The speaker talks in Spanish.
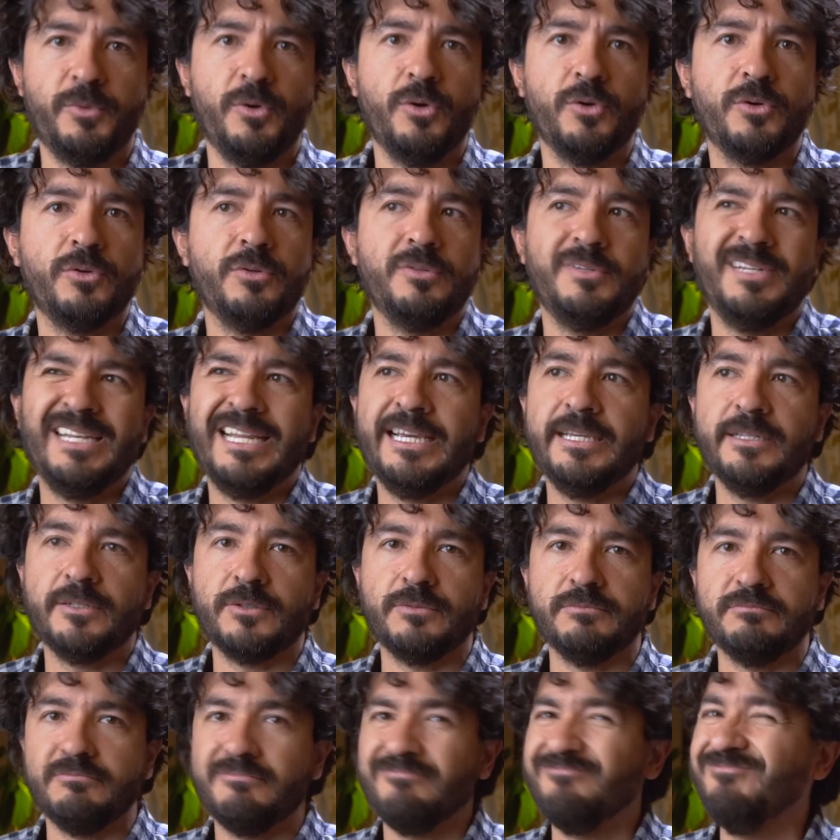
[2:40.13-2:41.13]
o con
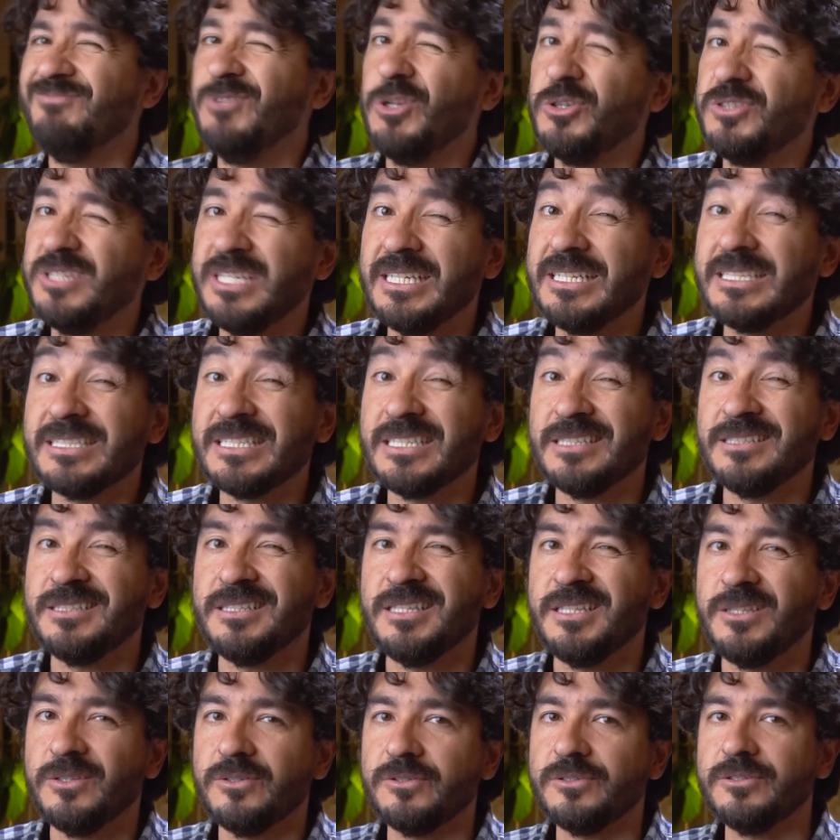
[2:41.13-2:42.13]
Lightroom. No tiene
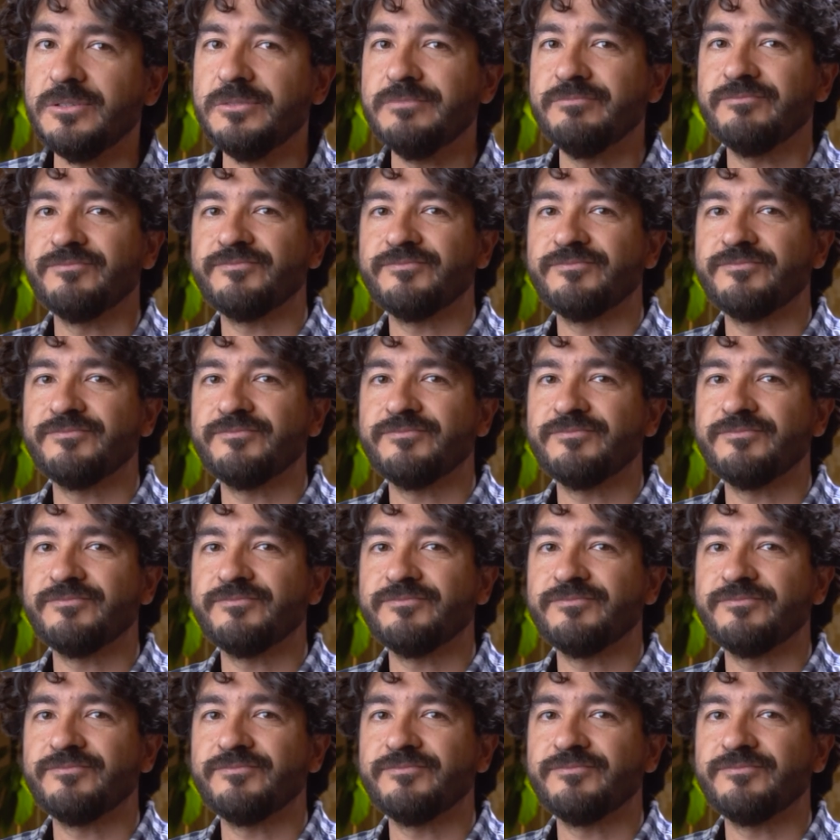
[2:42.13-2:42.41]
sentido, ¿no?